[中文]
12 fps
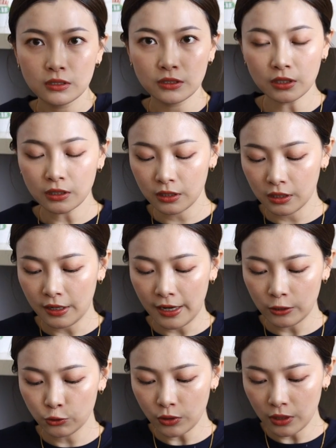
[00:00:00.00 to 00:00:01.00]
这个
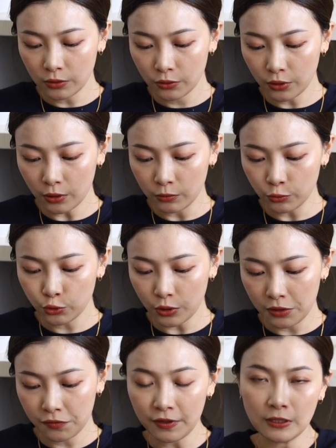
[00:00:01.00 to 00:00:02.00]
啊双用
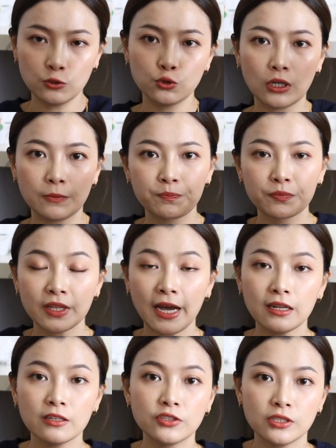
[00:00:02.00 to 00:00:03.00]
水粉霜，
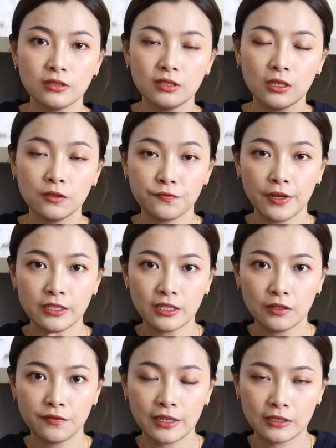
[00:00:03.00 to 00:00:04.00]
它的质地非
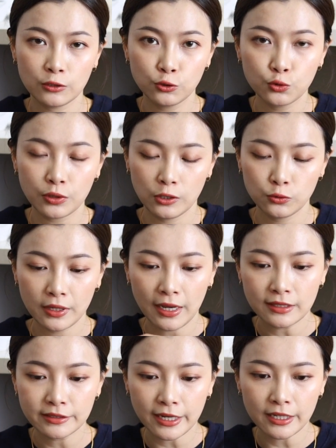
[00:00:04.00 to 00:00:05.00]
常非常的水，所以
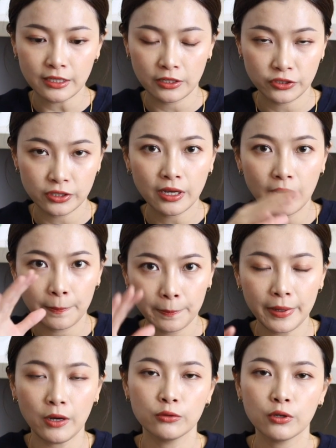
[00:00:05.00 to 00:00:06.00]
它擦起来是很
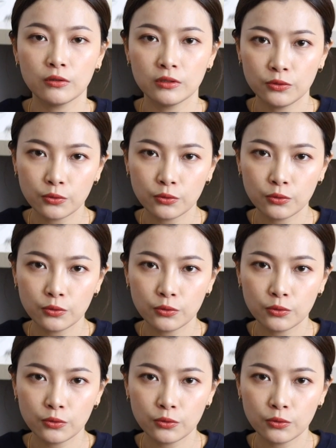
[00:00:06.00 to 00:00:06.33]
薄透的。